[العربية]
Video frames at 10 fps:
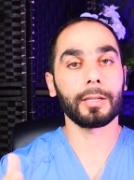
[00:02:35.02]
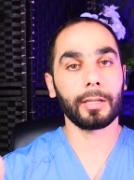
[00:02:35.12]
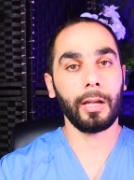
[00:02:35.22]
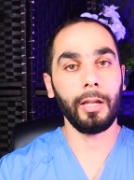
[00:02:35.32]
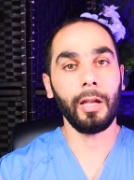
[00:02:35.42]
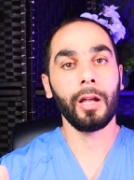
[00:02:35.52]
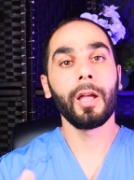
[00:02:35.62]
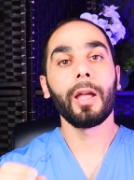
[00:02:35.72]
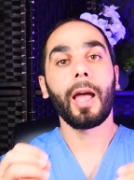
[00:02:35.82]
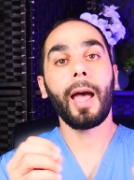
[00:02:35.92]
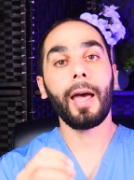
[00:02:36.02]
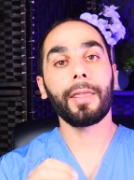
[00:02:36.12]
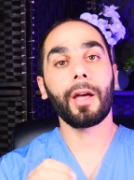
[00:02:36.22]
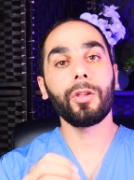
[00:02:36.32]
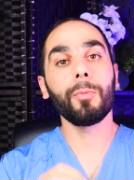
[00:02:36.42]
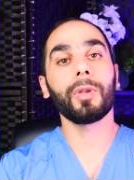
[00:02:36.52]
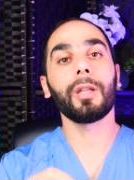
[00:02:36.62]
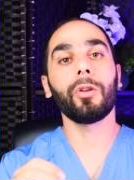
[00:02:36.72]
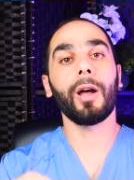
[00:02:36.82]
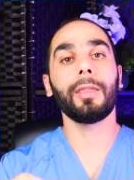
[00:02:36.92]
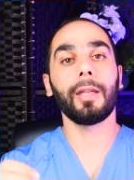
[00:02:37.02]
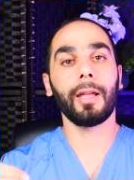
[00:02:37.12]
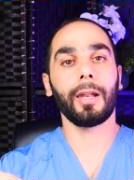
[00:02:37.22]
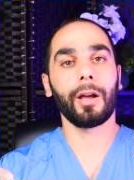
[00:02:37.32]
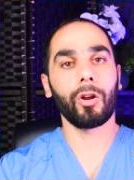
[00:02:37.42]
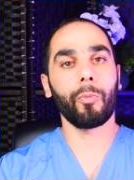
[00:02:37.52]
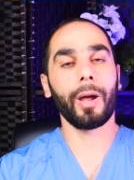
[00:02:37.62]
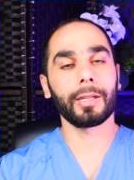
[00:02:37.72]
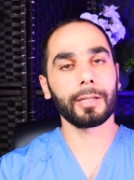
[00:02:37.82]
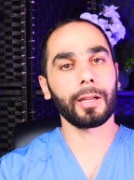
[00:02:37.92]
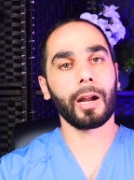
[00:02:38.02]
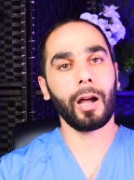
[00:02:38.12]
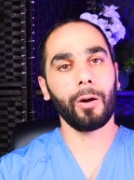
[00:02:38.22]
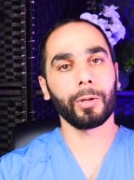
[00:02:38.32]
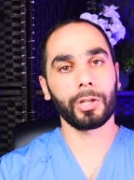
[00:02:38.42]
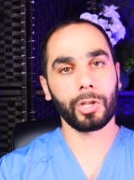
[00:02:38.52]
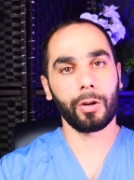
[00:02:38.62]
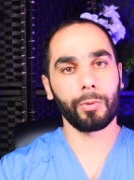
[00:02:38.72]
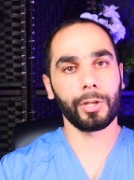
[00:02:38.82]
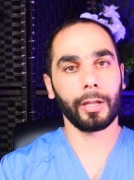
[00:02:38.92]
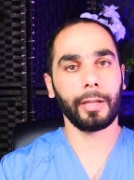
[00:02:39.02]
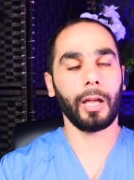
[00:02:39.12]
الصحيح هذا يمكن يؤدي الى نوبات صرع وتشنجات،